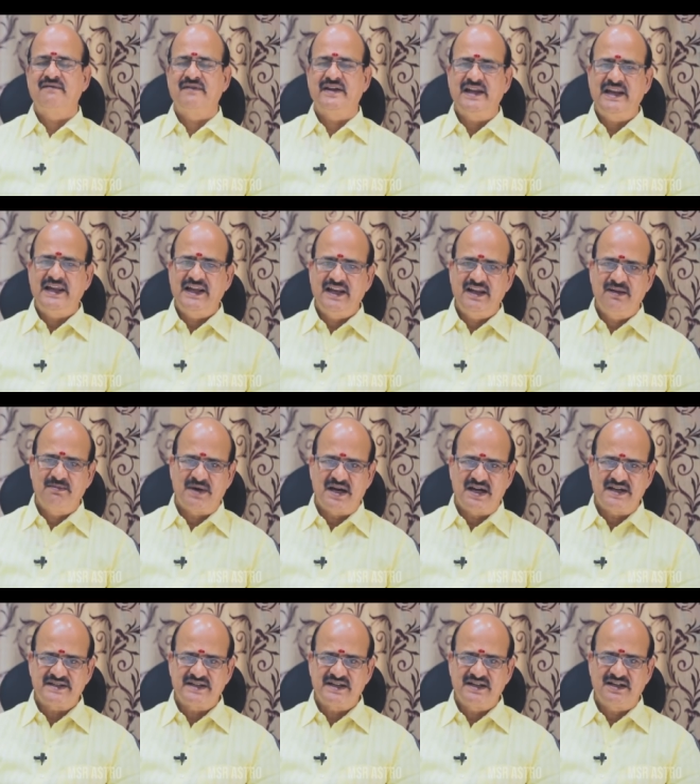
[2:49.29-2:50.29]
வேலையிலே
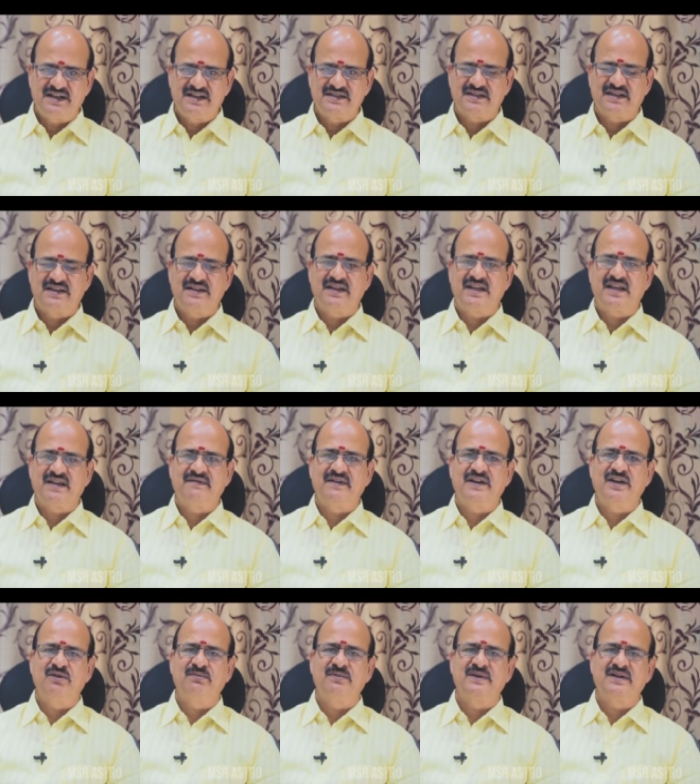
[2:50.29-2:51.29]
மாற்றங்களை சந்திக்க
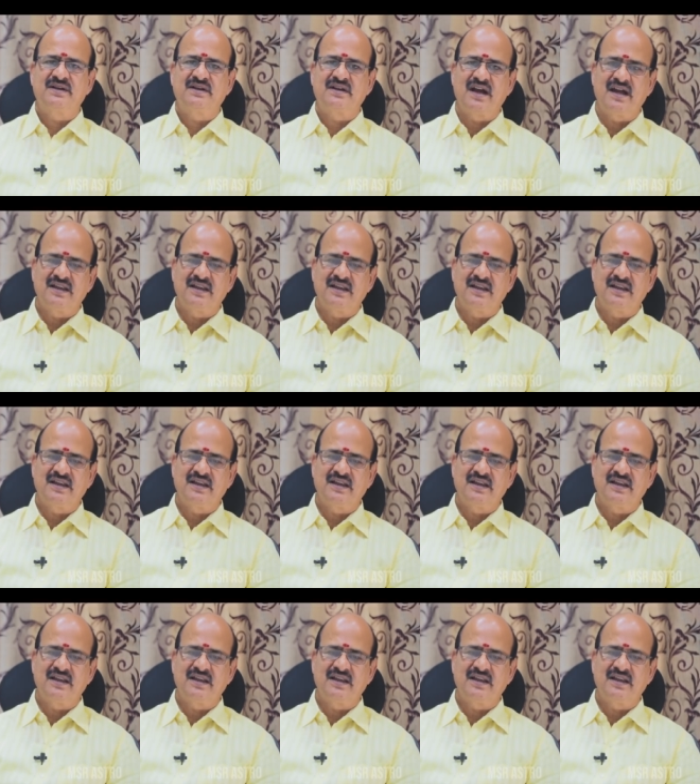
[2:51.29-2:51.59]
வேண்டும் என்று